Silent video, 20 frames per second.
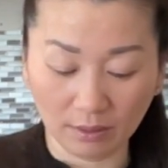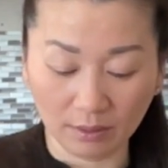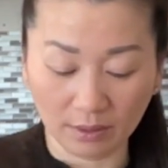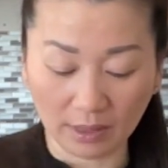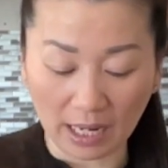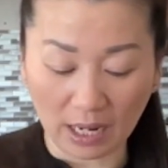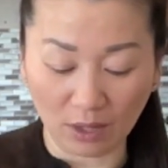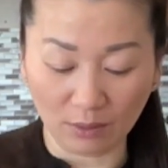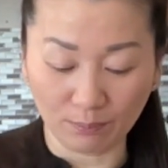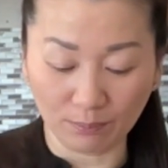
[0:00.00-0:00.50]

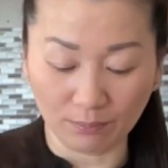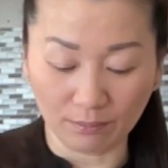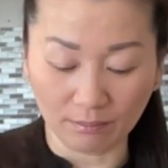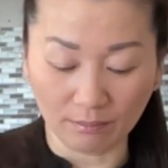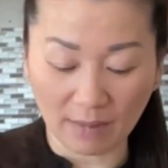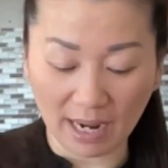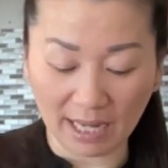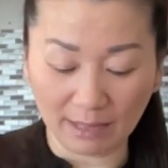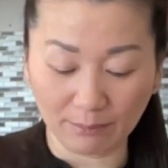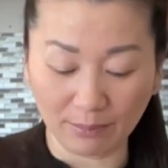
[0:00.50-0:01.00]
ao
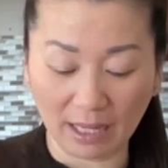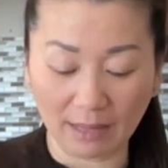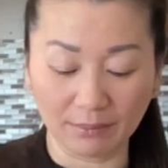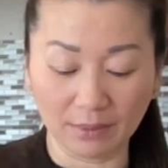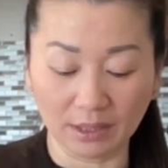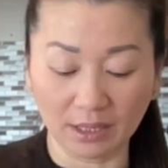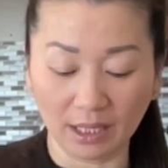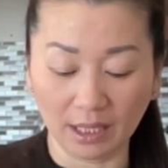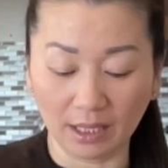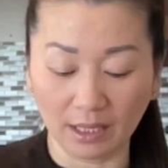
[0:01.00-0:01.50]
ban pram
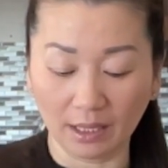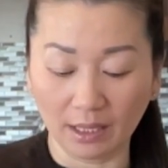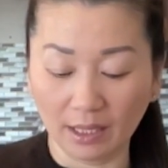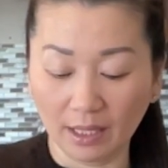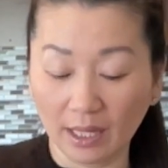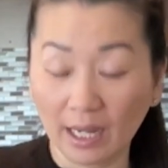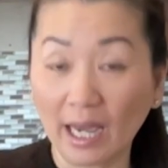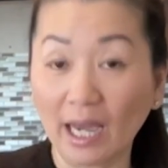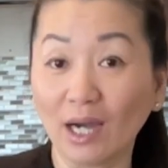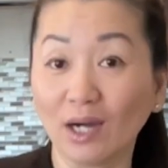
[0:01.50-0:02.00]
tỷ
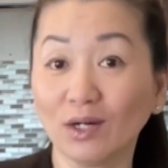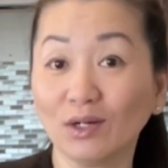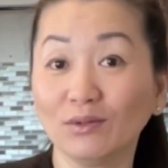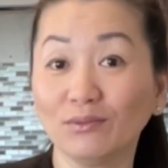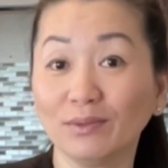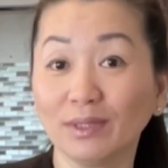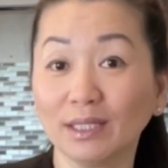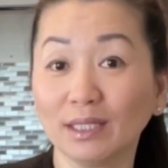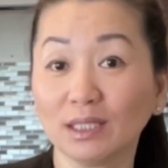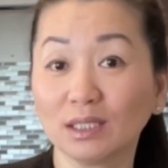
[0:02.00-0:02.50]
ao
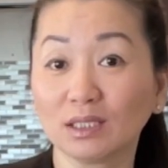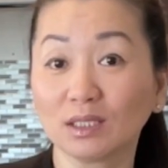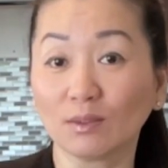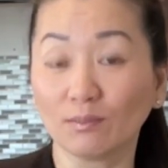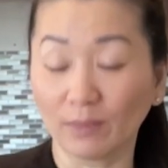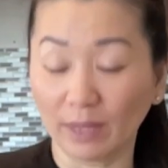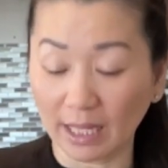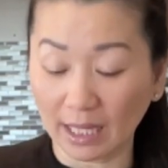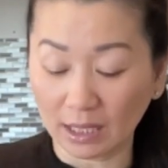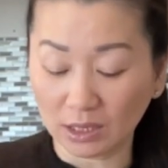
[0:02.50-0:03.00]
bia chầm
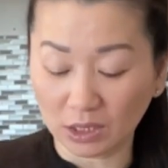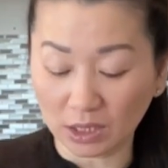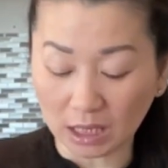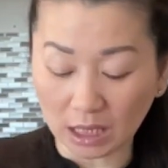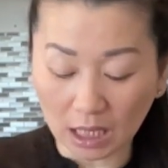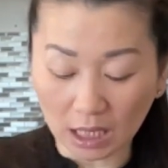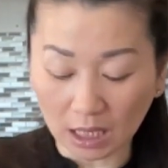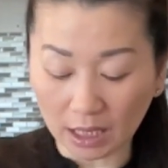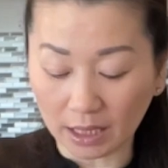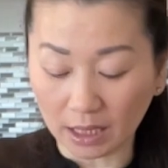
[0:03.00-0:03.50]
rẻ chít
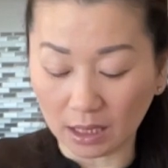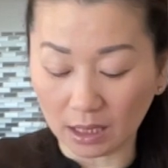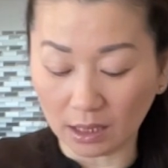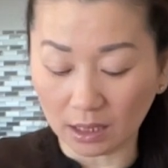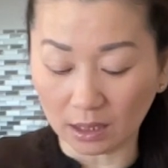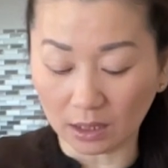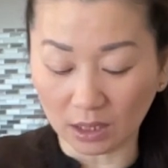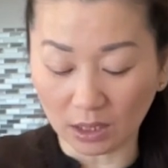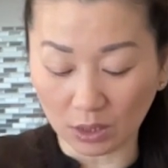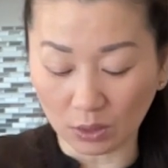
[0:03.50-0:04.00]
khlen
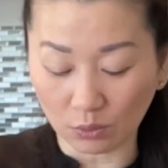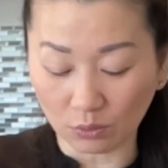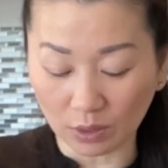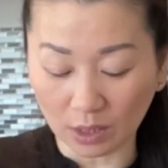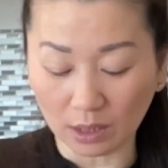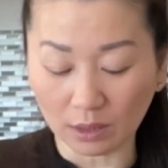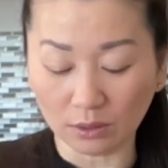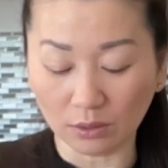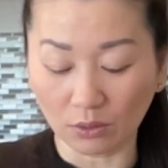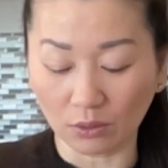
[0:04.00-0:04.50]
cái tiêu
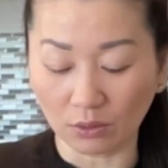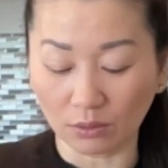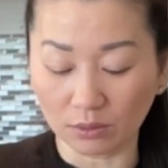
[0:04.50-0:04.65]
nâng được